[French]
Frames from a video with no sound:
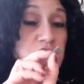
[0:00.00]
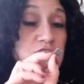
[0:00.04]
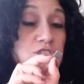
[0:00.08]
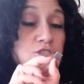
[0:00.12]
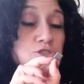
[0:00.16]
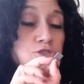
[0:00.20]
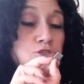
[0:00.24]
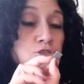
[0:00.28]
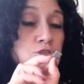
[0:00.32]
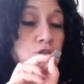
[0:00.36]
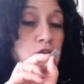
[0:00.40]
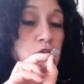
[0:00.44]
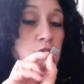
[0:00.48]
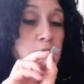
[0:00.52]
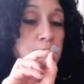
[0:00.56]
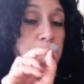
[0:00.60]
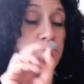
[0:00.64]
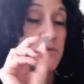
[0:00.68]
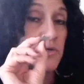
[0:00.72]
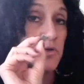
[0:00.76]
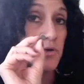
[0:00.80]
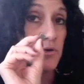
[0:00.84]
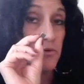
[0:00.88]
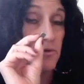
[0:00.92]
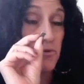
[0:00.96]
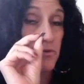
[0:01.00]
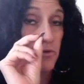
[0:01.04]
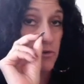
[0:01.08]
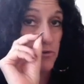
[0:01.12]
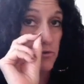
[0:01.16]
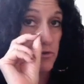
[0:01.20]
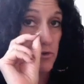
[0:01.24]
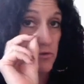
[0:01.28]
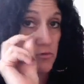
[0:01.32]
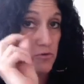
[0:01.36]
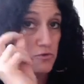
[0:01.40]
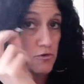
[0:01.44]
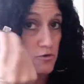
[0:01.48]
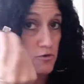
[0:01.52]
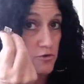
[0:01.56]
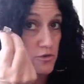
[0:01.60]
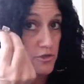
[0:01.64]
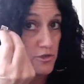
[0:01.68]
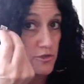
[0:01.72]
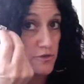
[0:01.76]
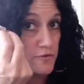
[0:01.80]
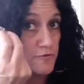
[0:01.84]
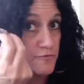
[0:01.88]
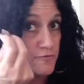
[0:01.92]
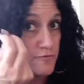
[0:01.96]
scorpion, donc on
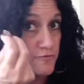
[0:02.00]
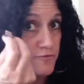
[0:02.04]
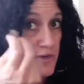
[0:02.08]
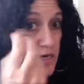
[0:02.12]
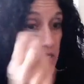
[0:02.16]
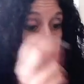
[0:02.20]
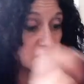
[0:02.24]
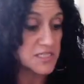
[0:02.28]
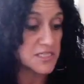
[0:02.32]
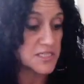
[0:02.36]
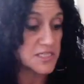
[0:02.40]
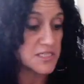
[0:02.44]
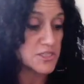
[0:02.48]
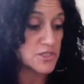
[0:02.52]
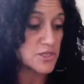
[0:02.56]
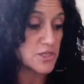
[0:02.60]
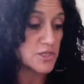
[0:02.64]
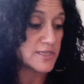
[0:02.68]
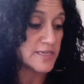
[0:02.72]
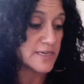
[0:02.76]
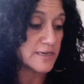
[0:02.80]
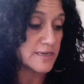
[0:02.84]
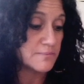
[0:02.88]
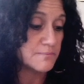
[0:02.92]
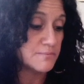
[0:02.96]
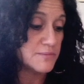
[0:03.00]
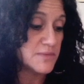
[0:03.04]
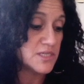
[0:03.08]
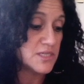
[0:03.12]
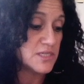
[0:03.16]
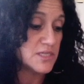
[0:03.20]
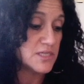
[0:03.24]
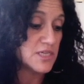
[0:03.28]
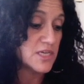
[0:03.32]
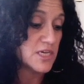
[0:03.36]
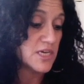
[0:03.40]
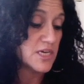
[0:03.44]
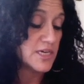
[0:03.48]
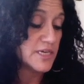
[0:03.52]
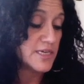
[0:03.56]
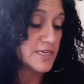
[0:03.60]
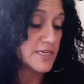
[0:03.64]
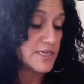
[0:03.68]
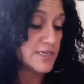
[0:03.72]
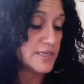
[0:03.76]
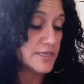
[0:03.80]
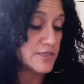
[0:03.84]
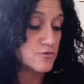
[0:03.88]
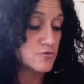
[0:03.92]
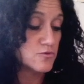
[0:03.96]
a une phase qui se termine
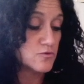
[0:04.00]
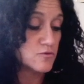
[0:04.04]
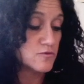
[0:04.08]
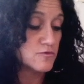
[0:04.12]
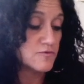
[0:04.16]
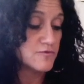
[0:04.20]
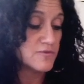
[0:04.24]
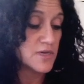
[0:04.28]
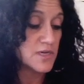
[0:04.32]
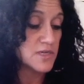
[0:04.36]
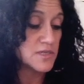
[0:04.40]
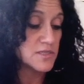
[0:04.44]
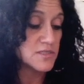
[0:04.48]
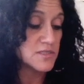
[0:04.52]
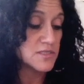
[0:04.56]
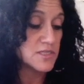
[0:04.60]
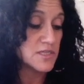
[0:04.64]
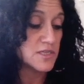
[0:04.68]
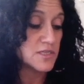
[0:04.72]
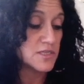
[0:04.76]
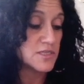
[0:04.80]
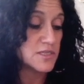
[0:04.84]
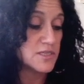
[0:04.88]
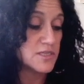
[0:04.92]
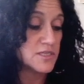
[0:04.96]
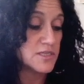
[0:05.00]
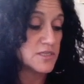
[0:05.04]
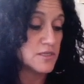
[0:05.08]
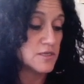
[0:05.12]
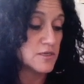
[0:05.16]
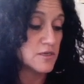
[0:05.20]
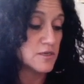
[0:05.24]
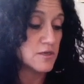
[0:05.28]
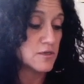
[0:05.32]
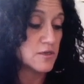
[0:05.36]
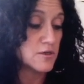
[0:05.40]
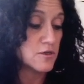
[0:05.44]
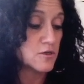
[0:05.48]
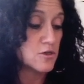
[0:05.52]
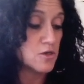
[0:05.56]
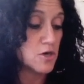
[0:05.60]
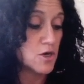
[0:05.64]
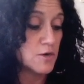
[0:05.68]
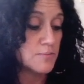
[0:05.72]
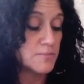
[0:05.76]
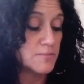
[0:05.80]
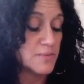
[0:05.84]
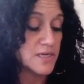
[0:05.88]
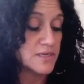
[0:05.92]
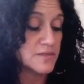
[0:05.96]
et une autre phase qui
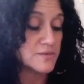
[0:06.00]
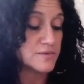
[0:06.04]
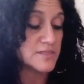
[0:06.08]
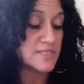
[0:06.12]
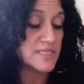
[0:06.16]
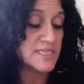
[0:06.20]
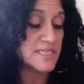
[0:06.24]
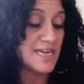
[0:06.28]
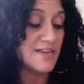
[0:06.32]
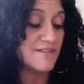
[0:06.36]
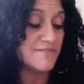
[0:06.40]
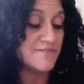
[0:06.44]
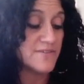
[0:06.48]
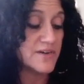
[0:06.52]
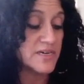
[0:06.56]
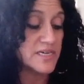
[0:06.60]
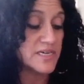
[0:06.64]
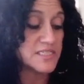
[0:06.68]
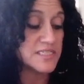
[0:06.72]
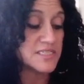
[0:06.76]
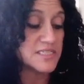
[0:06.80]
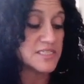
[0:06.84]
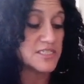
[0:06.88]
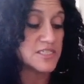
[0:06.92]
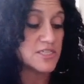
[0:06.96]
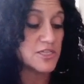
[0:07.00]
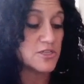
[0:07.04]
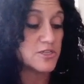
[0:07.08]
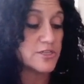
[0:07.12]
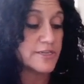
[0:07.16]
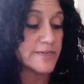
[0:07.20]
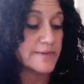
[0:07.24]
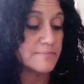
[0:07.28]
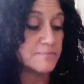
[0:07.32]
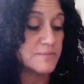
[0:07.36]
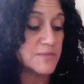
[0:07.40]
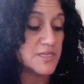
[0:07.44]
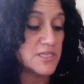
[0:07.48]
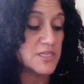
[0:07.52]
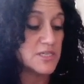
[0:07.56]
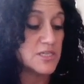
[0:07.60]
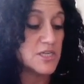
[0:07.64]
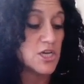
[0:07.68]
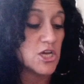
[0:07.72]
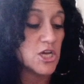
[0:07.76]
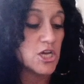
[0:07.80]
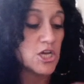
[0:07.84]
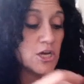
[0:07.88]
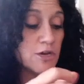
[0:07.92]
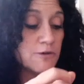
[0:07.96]
commence. Et la phase qui se termine,
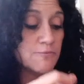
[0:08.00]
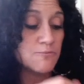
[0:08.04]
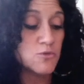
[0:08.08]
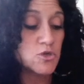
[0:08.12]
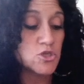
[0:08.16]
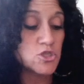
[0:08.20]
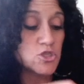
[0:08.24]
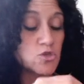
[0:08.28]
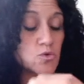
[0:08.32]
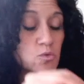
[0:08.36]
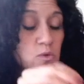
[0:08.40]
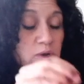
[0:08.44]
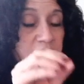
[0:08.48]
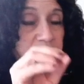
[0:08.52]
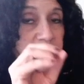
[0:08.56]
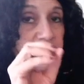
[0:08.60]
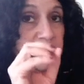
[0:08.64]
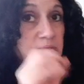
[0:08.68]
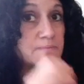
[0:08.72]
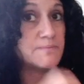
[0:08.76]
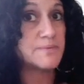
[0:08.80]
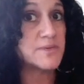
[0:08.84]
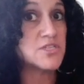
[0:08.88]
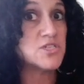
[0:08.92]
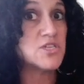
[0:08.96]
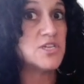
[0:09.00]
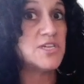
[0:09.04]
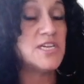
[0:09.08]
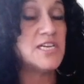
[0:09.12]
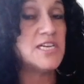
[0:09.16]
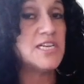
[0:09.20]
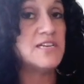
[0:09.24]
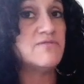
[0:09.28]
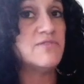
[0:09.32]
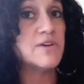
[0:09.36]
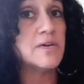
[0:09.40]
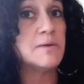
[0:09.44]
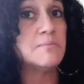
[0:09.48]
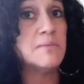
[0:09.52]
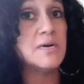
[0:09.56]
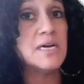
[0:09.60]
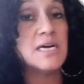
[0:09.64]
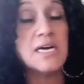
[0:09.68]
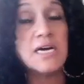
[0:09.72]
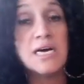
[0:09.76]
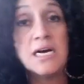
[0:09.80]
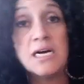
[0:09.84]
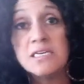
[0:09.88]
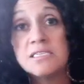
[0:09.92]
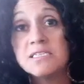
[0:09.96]
moi, je crois que cette personne, elle est vraiment
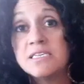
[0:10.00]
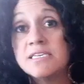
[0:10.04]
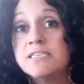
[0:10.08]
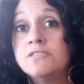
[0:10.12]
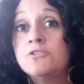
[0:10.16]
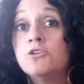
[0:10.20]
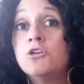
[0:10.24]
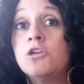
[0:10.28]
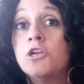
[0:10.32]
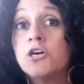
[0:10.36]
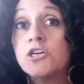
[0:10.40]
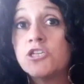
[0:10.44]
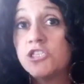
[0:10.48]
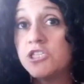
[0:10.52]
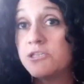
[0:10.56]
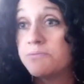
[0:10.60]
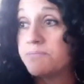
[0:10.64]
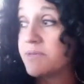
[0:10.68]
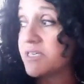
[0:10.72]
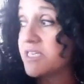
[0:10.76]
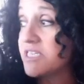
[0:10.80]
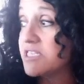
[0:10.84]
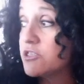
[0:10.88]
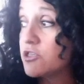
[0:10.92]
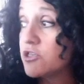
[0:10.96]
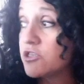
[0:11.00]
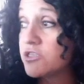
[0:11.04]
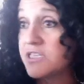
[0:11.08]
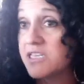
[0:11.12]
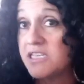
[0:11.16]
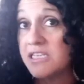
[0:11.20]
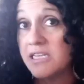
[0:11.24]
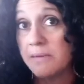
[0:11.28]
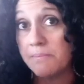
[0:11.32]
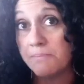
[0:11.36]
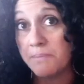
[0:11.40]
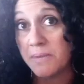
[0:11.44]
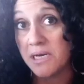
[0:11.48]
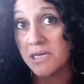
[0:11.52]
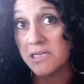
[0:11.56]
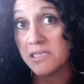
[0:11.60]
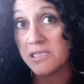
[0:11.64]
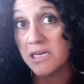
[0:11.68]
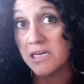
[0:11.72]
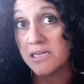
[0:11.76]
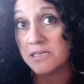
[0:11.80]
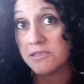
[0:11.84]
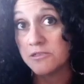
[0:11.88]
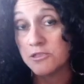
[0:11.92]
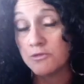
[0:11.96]
en train de lâcher prise de ses
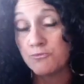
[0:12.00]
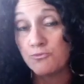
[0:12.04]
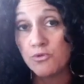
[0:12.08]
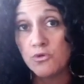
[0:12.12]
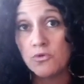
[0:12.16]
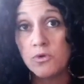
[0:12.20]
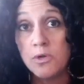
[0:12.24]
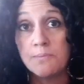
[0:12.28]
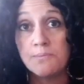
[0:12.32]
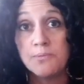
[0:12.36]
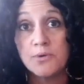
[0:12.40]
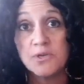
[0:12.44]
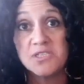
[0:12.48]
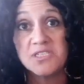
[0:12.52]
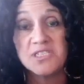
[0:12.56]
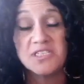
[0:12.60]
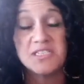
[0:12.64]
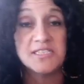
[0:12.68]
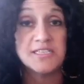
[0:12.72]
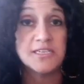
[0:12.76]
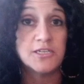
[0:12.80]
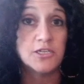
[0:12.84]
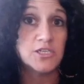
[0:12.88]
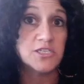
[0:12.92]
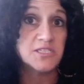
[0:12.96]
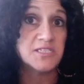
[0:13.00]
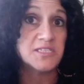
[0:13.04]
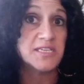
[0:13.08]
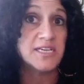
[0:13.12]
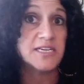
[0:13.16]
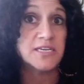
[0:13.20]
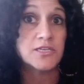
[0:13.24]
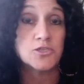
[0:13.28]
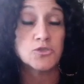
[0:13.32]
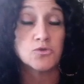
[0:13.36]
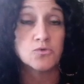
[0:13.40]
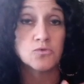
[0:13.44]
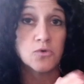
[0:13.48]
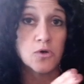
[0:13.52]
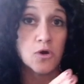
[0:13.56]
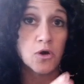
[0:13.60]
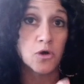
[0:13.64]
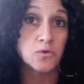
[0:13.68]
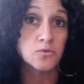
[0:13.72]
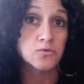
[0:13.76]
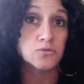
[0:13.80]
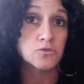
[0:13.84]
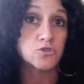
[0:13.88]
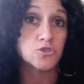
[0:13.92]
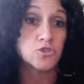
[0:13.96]
dépendances, peu importe si c'est le sexe ou
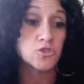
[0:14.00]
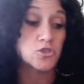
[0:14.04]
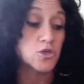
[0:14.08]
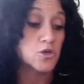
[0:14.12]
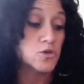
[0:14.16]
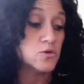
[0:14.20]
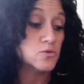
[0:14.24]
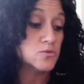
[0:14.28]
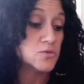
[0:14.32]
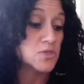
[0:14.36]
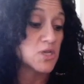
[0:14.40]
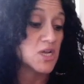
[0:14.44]
autre chose